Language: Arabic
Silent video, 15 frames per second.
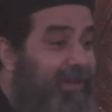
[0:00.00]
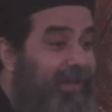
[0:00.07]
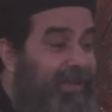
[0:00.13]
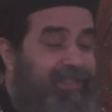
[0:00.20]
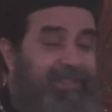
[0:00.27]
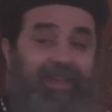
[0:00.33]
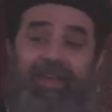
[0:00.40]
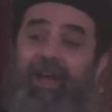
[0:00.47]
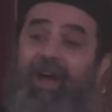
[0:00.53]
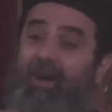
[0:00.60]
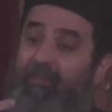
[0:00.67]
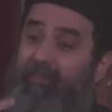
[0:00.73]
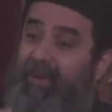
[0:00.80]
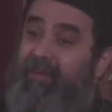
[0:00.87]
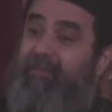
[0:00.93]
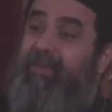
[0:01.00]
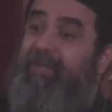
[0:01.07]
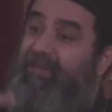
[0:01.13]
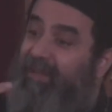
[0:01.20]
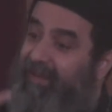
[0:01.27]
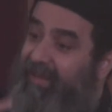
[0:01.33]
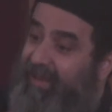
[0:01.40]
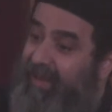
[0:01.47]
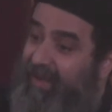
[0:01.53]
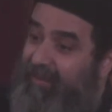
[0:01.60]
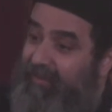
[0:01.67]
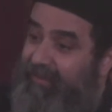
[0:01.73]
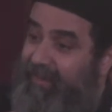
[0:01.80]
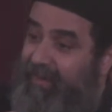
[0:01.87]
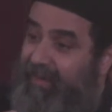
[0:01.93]
ازاي اعبر بالطريقه
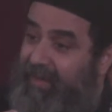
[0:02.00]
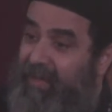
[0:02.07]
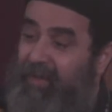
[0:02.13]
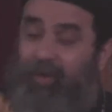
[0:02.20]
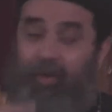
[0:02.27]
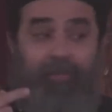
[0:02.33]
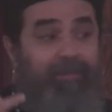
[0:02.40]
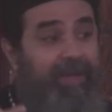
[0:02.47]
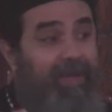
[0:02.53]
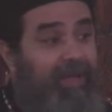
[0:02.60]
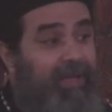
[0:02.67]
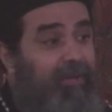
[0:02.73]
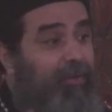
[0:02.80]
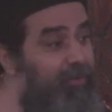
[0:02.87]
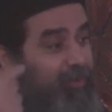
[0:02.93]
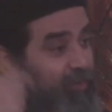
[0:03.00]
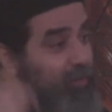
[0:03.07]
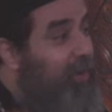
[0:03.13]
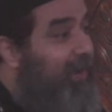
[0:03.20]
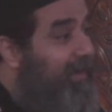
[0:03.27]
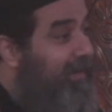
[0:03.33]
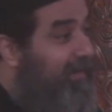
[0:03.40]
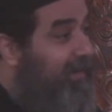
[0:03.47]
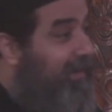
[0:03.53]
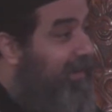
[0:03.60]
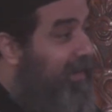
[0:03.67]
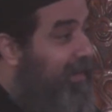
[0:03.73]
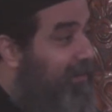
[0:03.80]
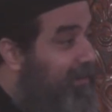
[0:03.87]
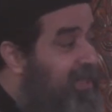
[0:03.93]
اللي هم يعوزوها
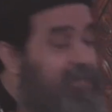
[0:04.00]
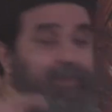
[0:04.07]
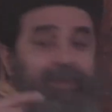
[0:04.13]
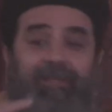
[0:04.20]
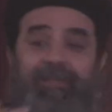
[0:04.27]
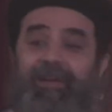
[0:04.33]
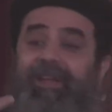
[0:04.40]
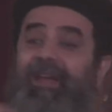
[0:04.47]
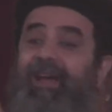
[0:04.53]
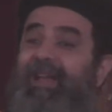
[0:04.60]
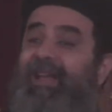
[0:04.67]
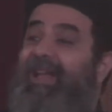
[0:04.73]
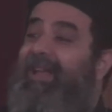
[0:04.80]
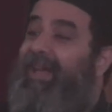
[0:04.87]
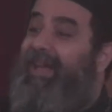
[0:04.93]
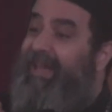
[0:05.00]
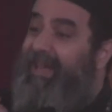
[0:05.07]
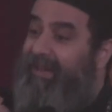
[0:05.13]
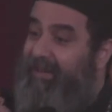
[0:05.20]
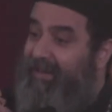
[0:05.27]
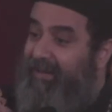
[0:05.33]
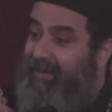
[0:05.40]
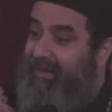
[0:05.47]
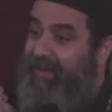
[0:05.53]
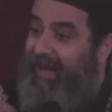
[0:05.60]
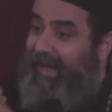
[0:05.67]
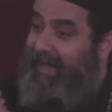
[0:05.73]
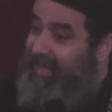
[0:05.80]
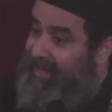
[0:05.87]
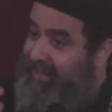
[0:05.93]
مش بالطريقه اللي انا ايه
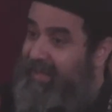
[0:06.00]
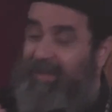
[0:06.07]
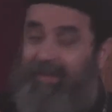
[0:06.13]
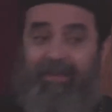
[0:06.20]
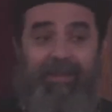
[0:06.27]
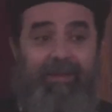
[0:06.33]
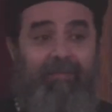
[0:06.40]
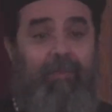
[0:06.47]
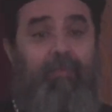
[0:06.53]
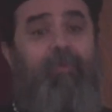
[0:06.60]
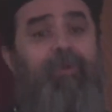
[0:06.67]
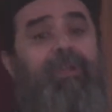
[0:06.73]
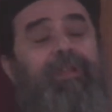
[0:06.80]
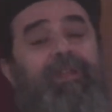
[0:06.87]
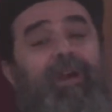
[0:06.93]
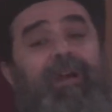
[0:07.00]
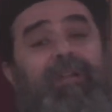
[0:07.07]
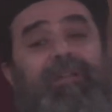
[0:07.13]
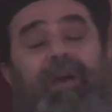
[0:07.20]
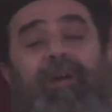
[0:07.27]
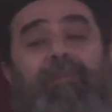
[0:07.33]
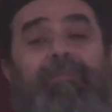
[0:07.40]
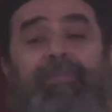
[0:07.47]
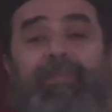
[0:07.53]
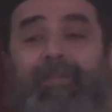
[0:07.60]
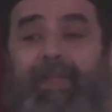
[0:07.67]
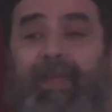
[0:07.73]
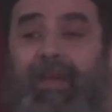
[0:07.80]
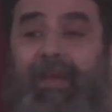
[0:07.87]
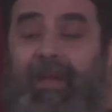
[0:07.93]
عايزها ما ممكن النهارده اب
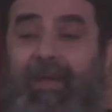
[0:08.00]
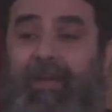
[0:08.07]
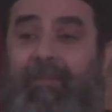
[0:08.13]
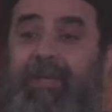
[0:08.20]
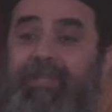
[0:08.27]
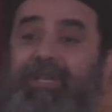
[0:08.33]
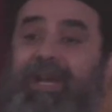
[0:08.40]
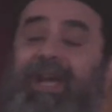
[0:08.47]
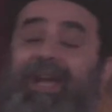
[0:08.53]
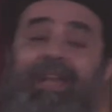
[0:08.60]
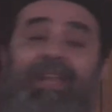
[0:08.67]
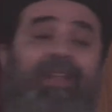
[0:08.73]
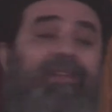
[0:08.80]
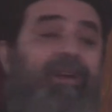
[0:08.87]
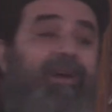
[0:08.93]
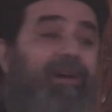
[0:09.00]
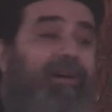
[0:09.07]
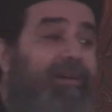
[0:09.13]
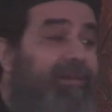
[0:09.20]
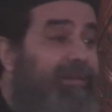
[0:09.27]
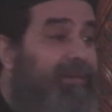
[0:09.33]
يبقى شغال ليل نهار